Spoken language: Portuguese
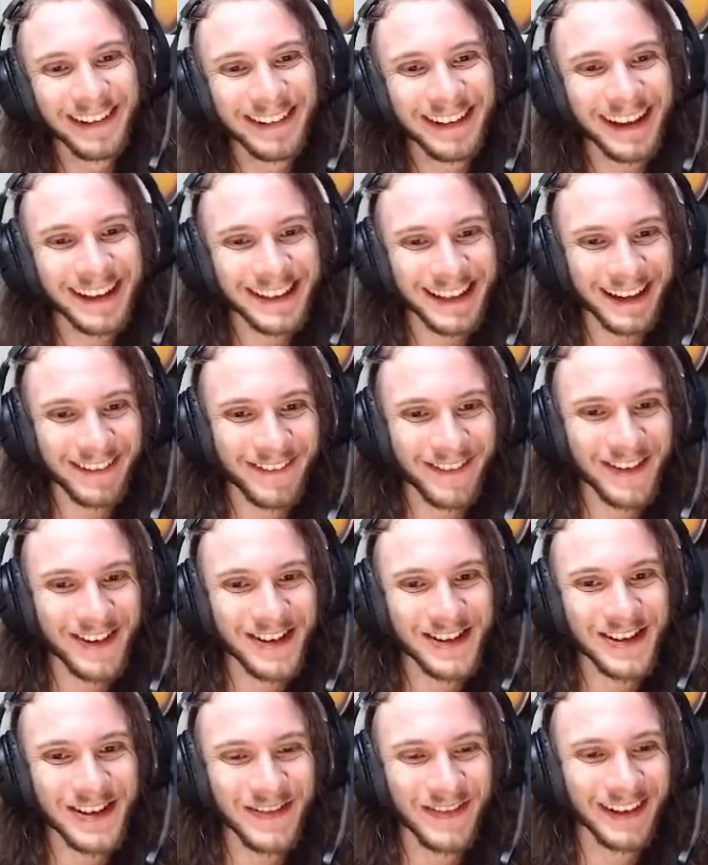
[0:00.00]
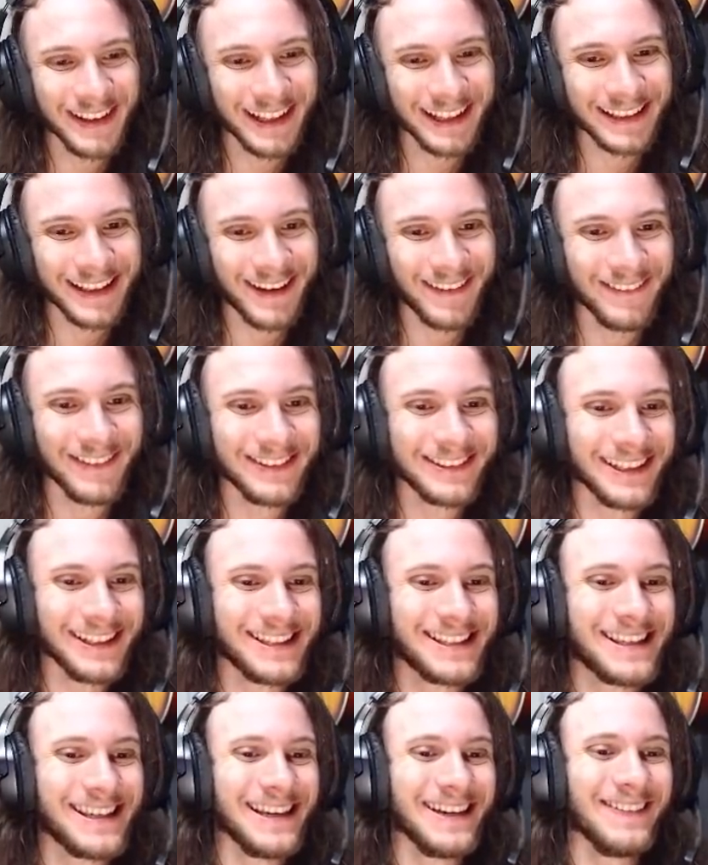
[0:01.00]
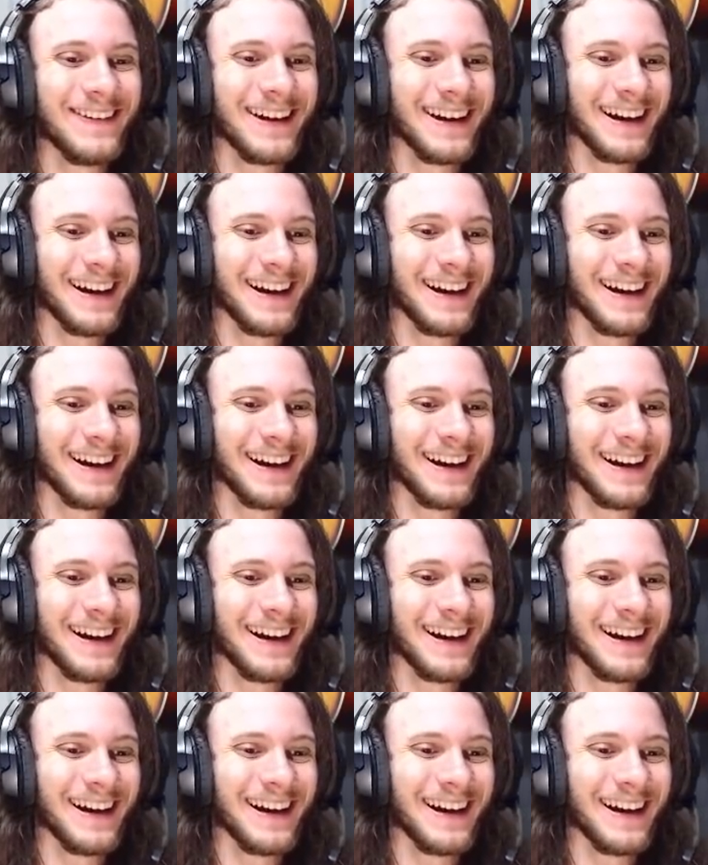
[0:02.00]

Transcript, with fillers: Deus, ela fugiu, mano. Ela tava muito em cima.